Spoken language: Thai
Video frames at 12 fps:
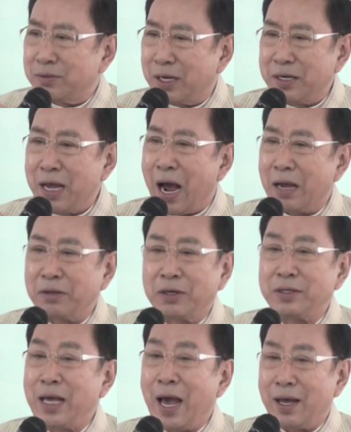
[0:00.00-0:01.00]
สัญญาเย
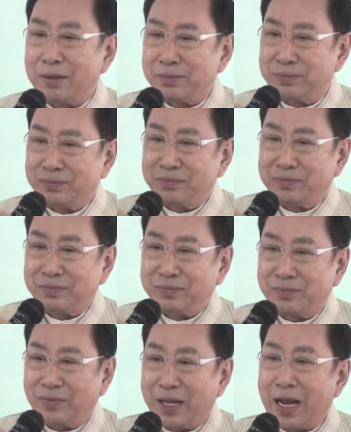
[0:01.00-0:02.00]
อะแยะ
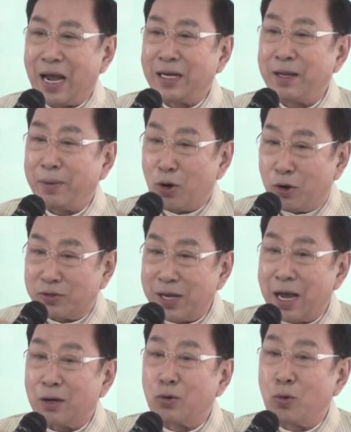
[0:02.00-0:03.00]
ในการที่จะไปก่อส
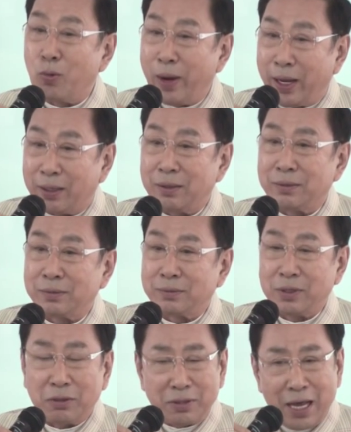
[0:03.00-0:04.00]
ร้างคูเวต
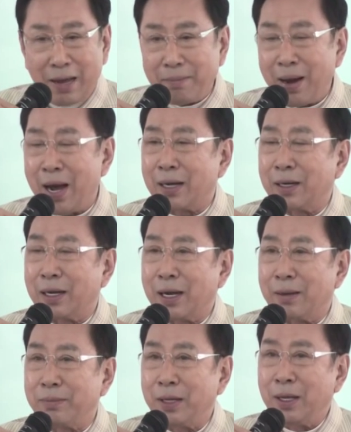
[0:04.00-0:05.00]
เยอะแยะมากนะ
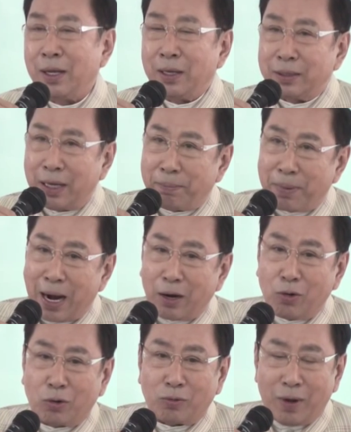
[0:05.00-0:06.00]
ครับแต่ปรา
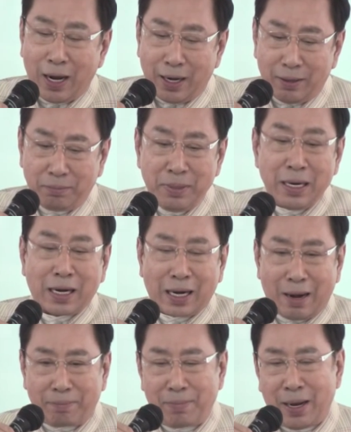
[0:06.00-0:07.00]
กฏว่าเมื่อ
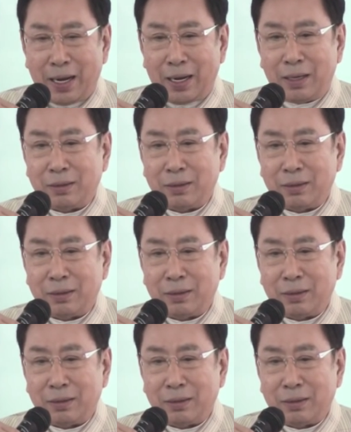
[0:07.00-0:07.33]
กลับมา